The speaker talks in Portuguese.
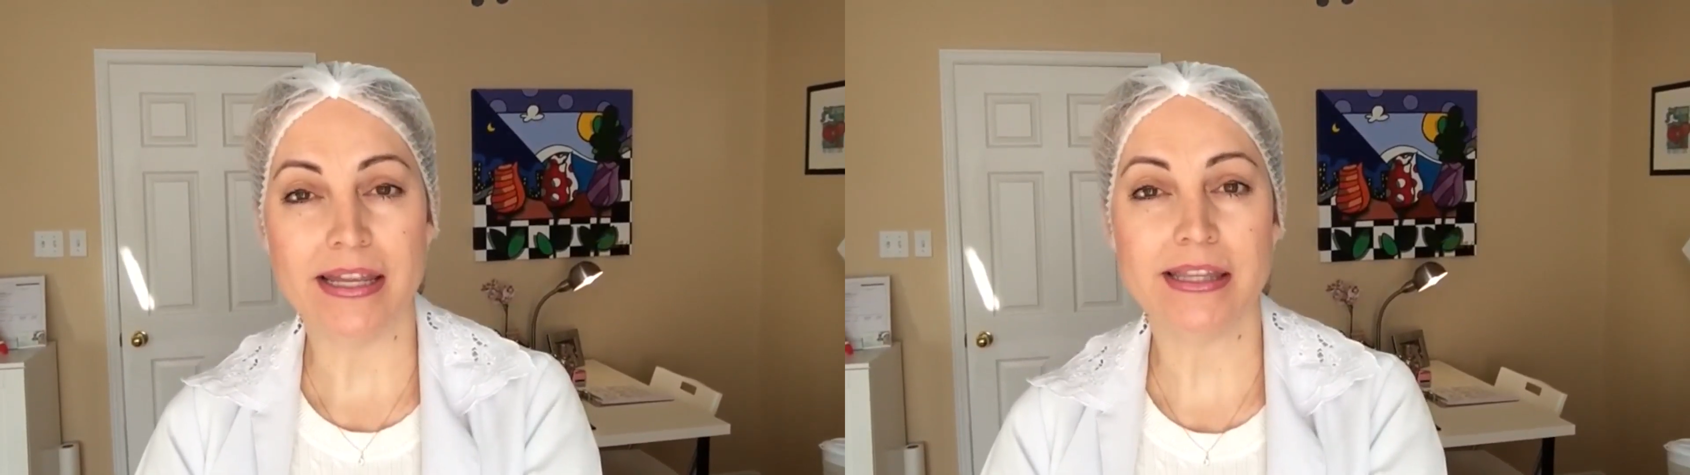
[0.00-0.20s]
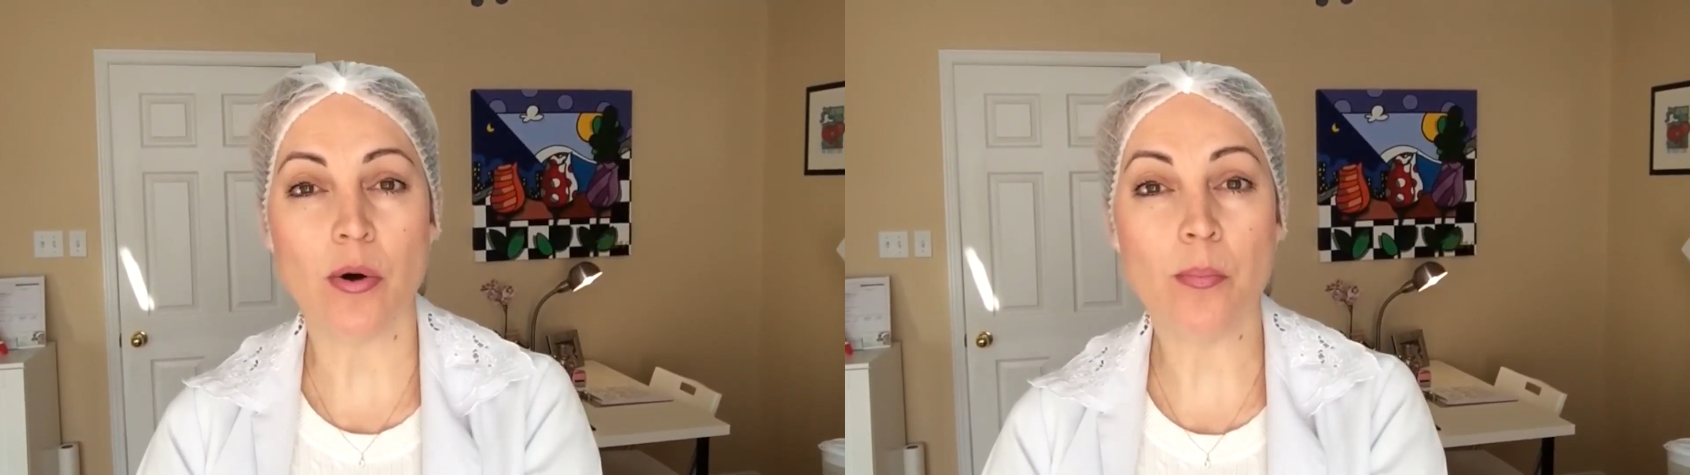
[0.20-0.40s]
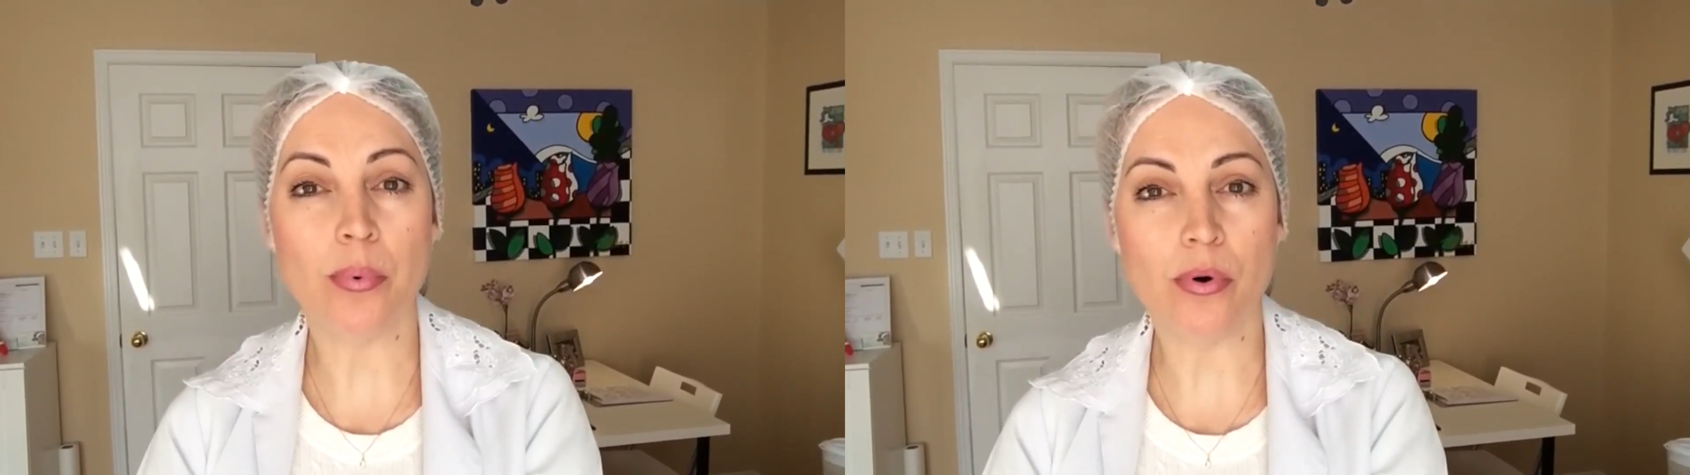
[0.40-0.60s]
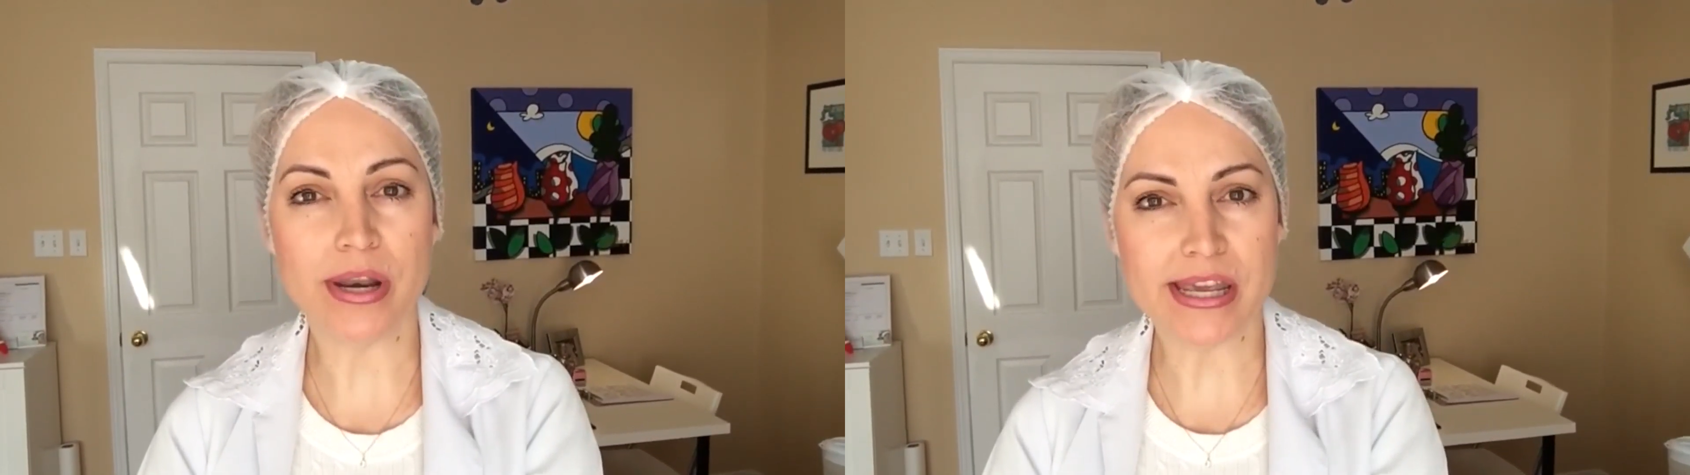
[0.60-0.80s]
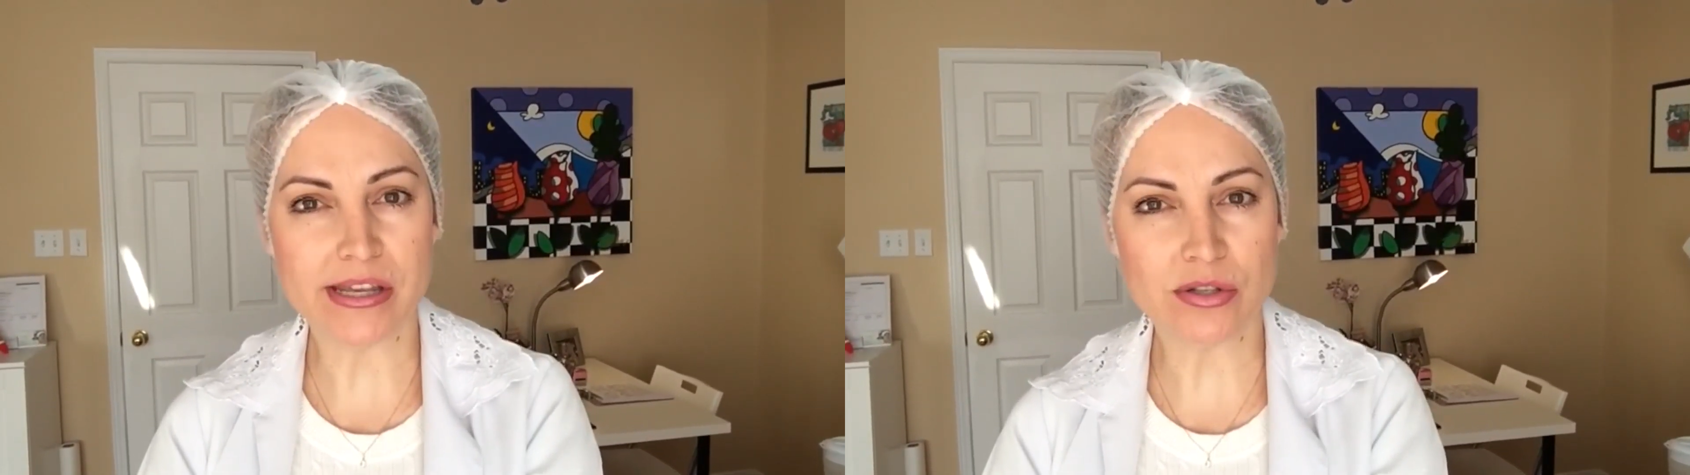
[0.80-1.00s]
Então,
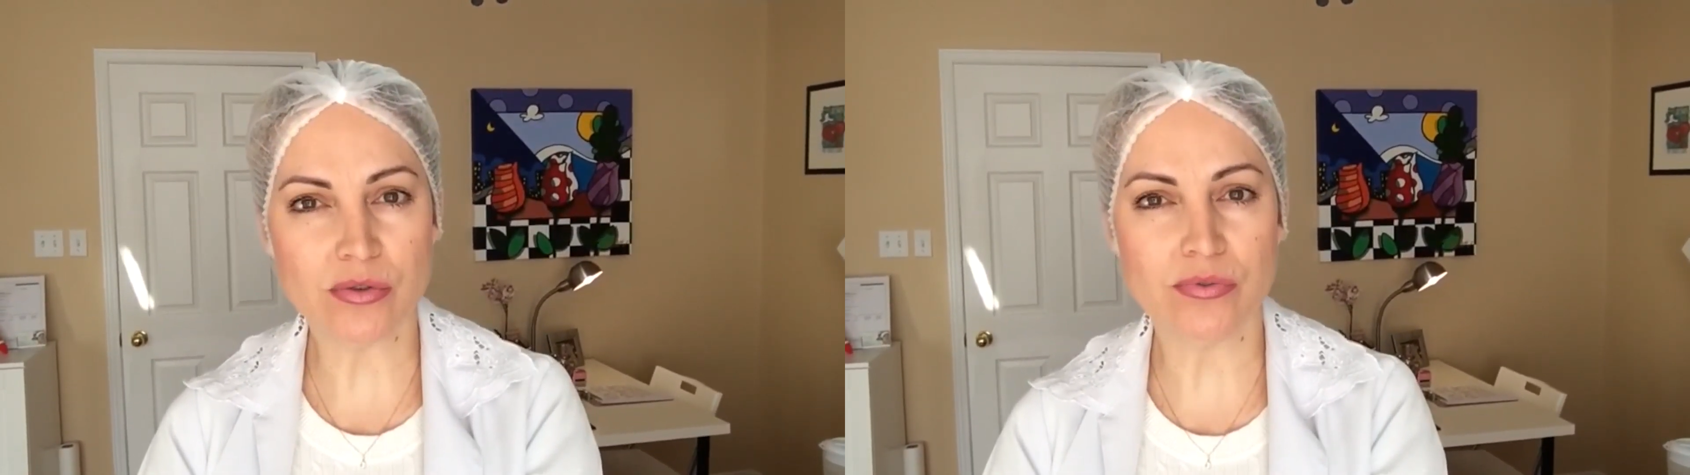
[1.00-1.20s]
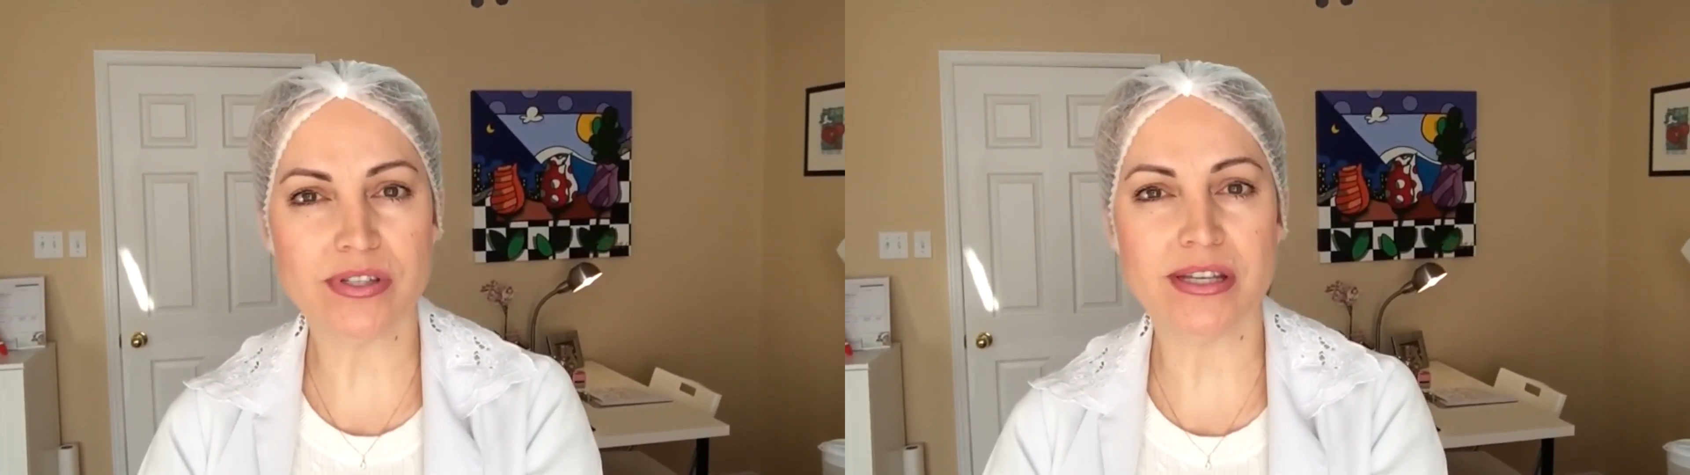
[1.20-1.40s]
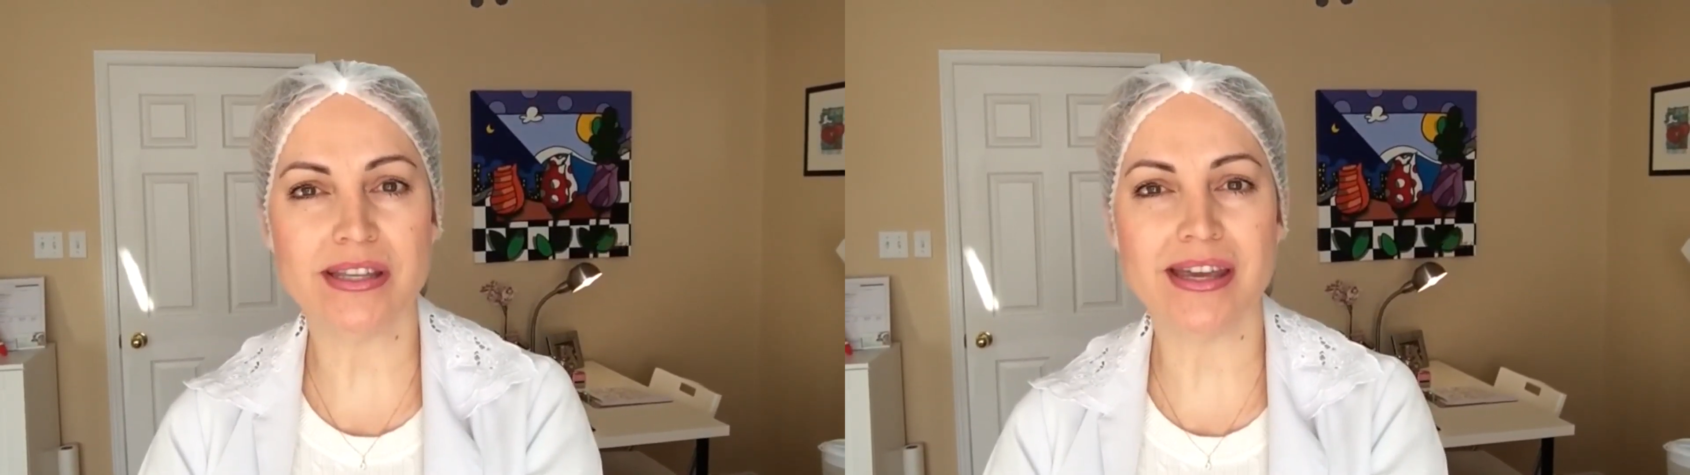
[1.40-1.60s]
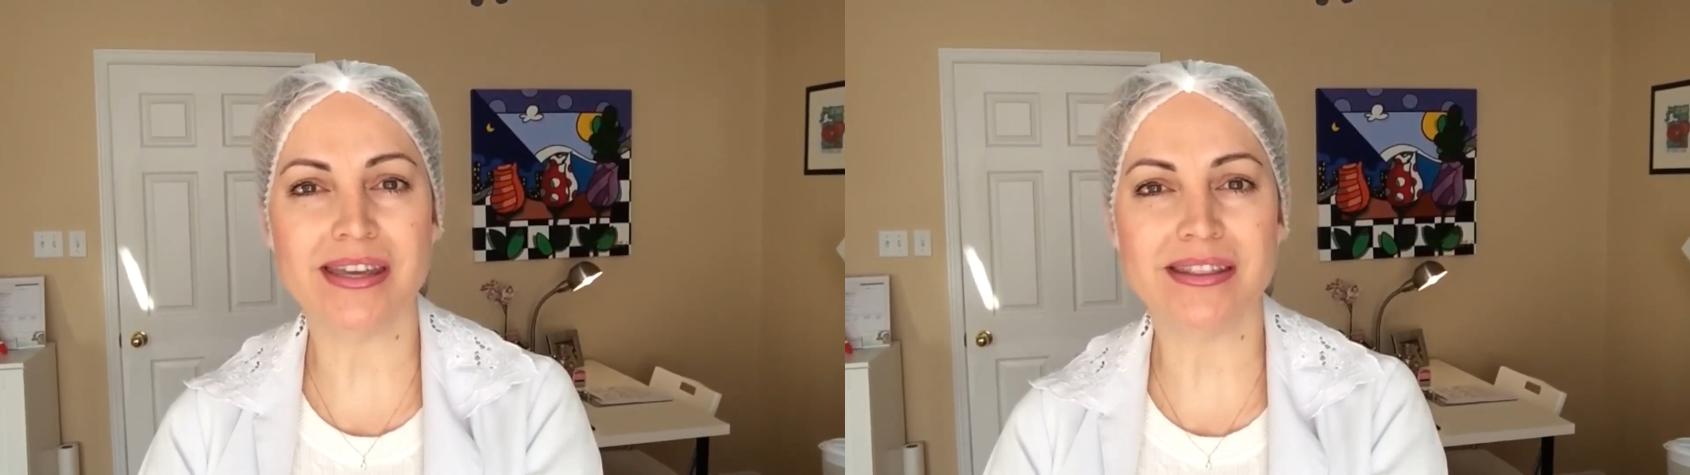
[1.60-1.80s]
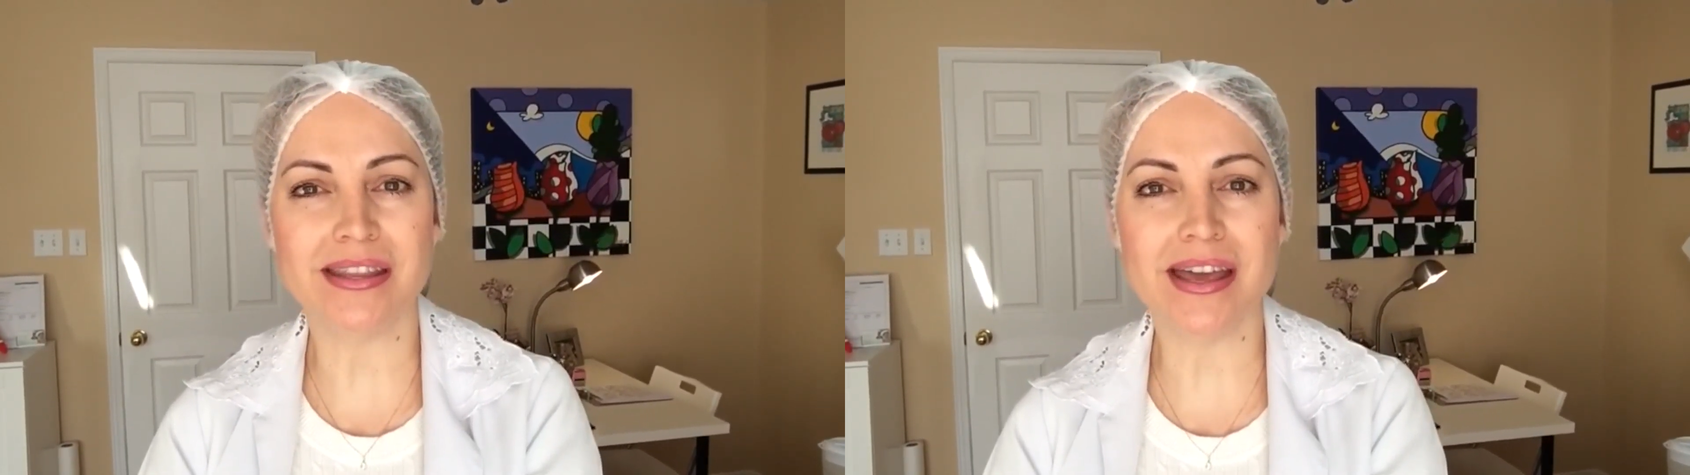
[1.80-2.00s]
por isso, você tem
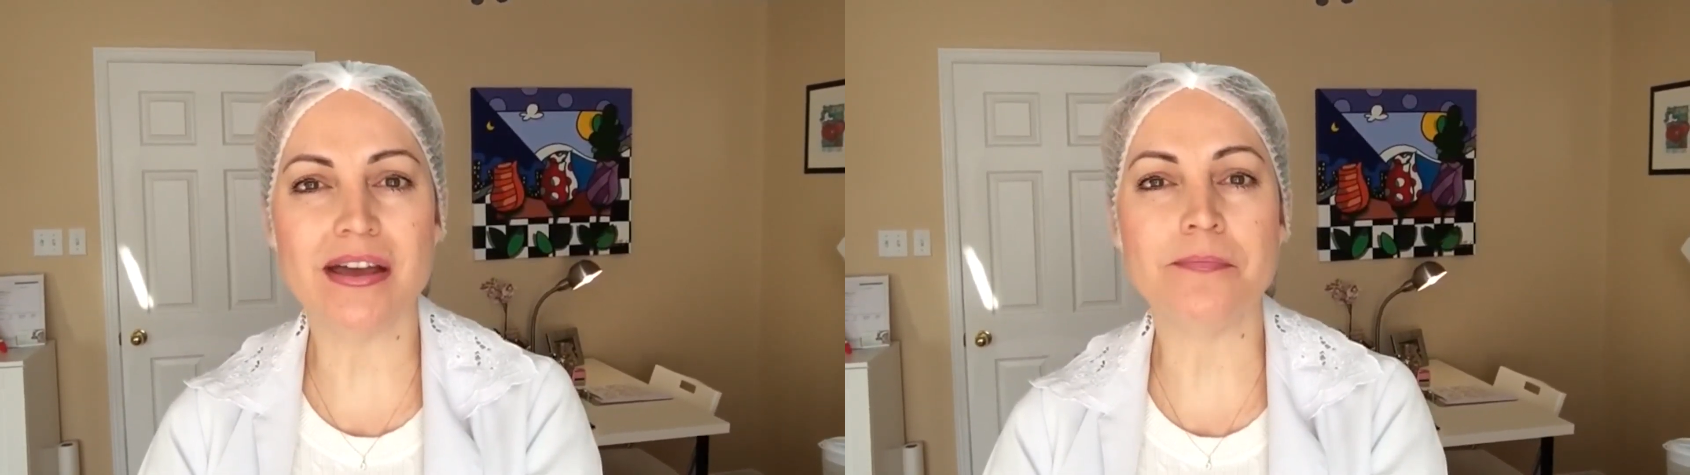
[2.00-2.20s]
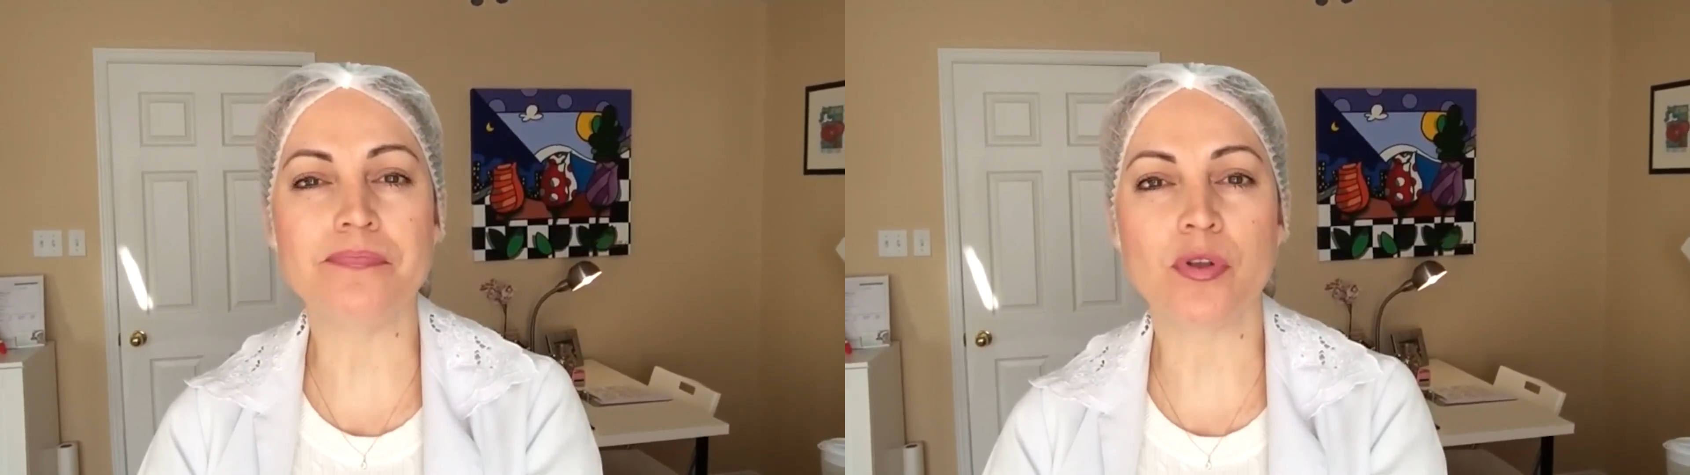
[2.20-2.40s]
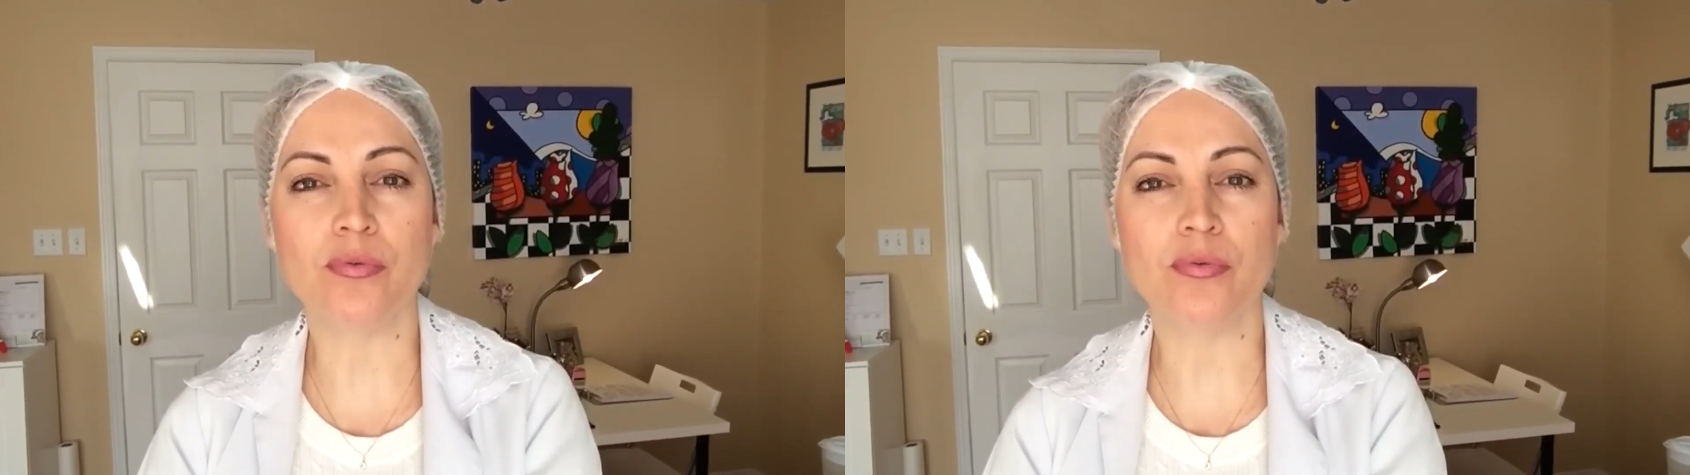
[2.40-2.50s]
que ter